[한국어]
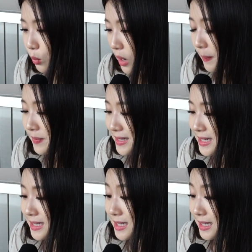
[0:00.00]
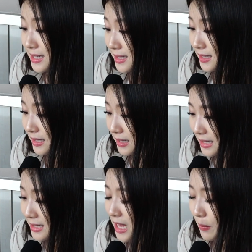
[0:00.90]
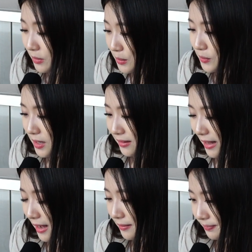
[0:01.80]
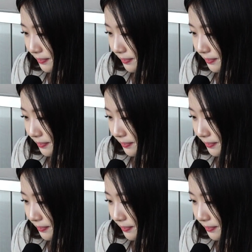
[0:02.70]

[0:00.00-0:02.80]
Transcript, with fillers: 포함 7승 1, 2세이브를 올렸다.